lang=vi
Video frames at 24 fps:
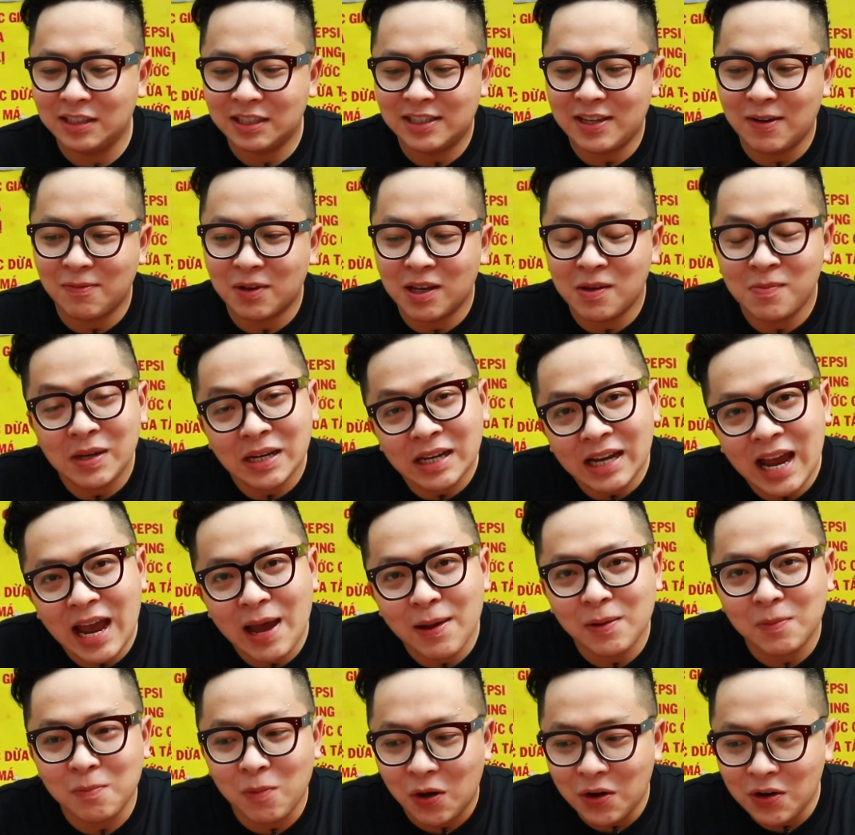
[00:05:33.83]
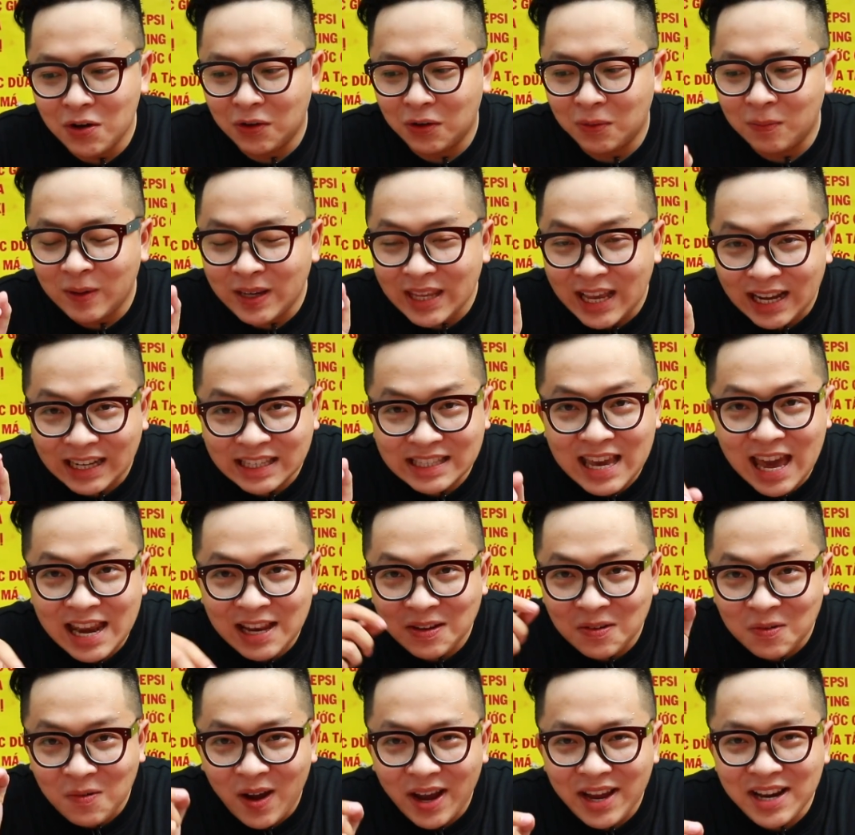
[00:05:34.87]
xong cái mình ra mình bỏ đường, nhạn
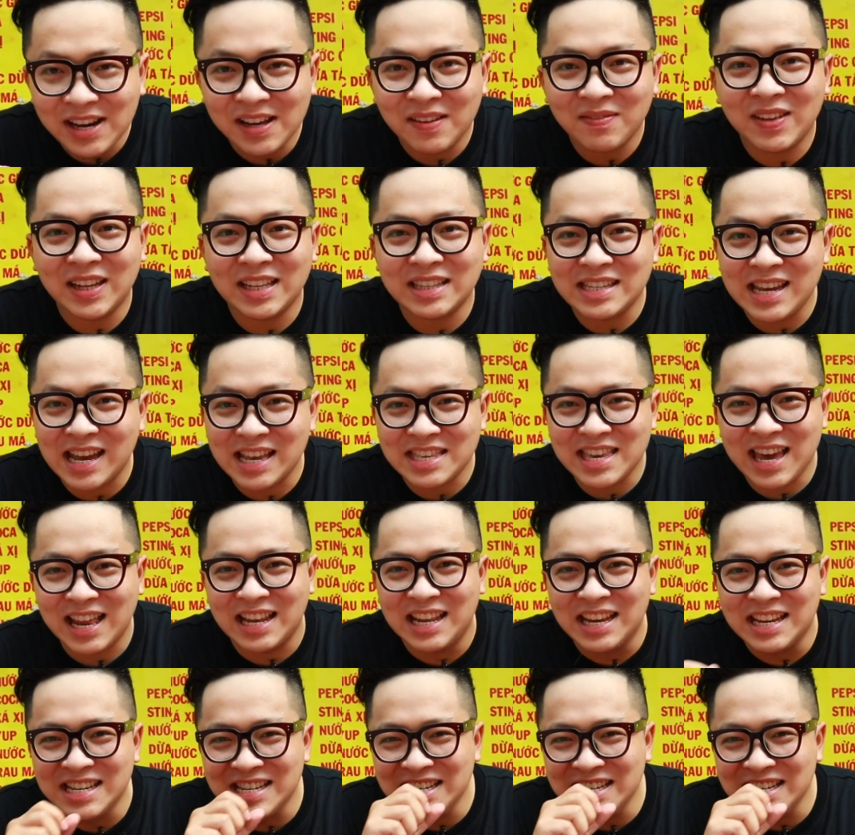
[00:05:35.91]
chanh khuấy lên thành trà chanh.